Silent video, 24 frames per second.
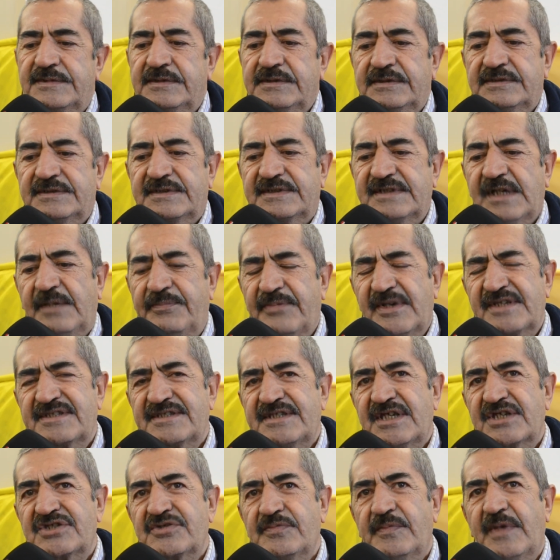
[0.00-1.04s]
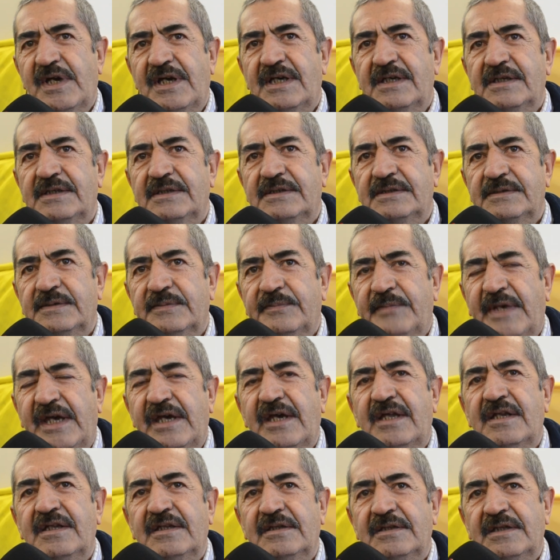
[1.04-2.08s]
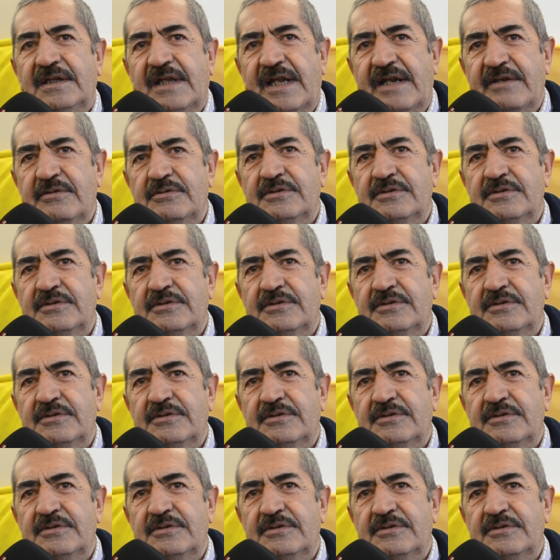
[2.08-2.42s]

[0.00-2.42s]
sapa saçma beyanları